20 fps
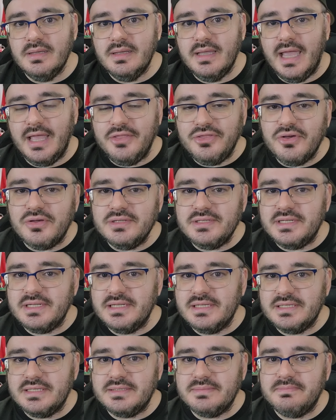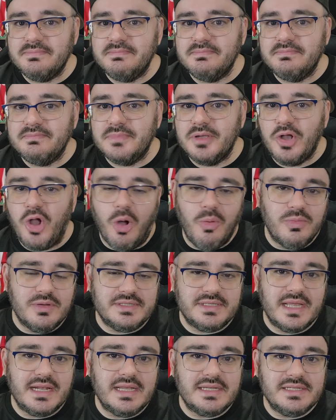Entonces, ¿cómo
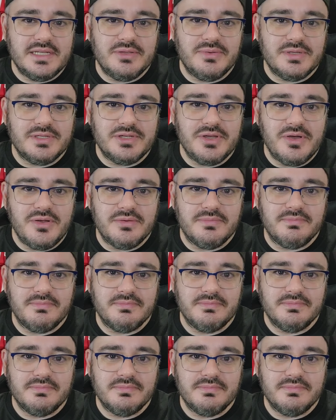está la situación?